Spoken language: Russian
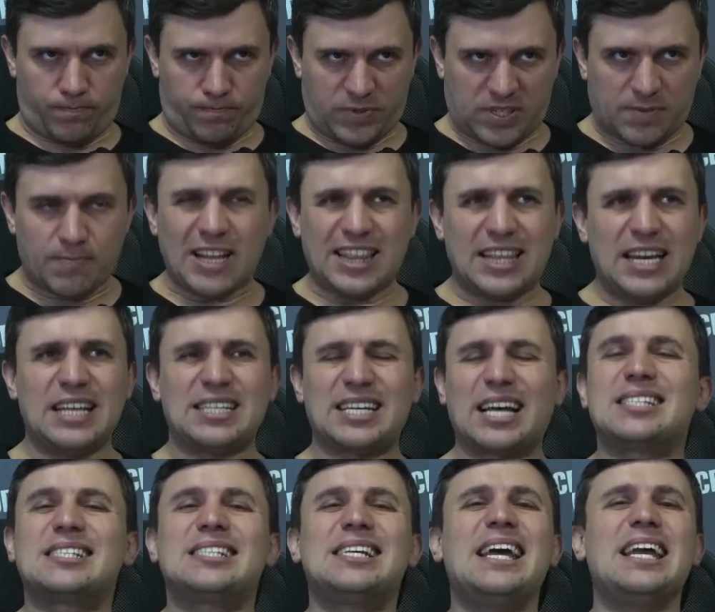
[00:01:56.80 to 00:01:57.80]
смотреть,
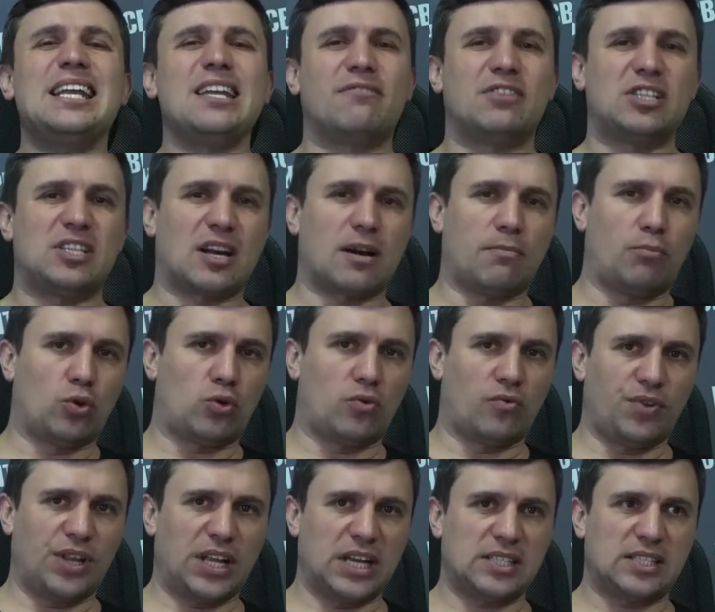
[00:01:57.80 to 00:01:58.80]
оценивать работу
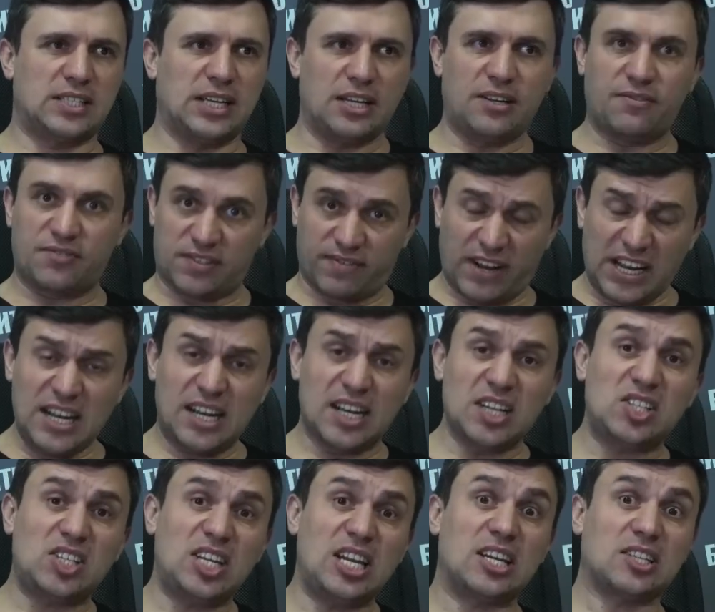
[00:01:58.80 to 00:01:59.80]
власти. Они а в своих
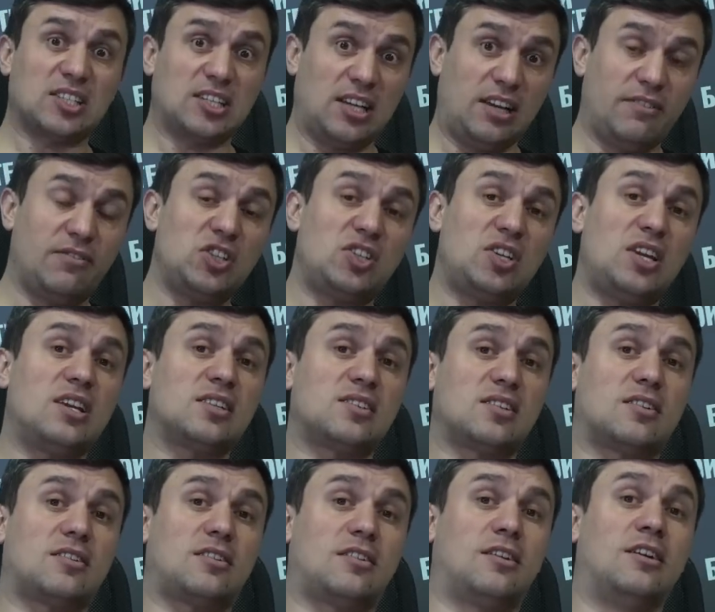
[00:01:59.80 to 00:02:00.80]
интересах или в
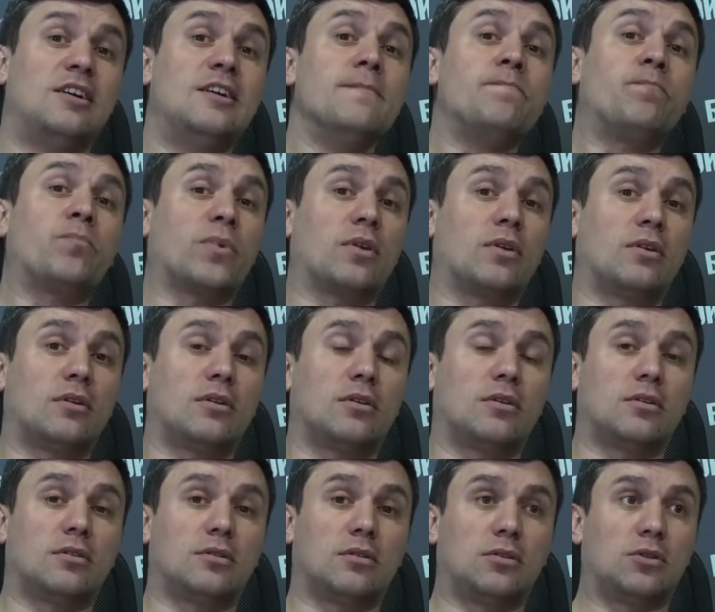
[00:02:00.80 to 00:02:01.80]
интересах, э, они
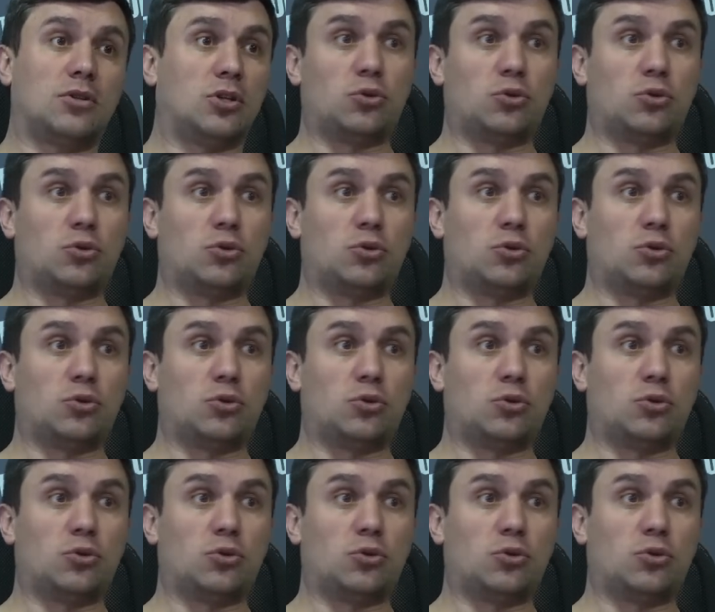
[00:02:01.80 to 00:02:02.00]
э,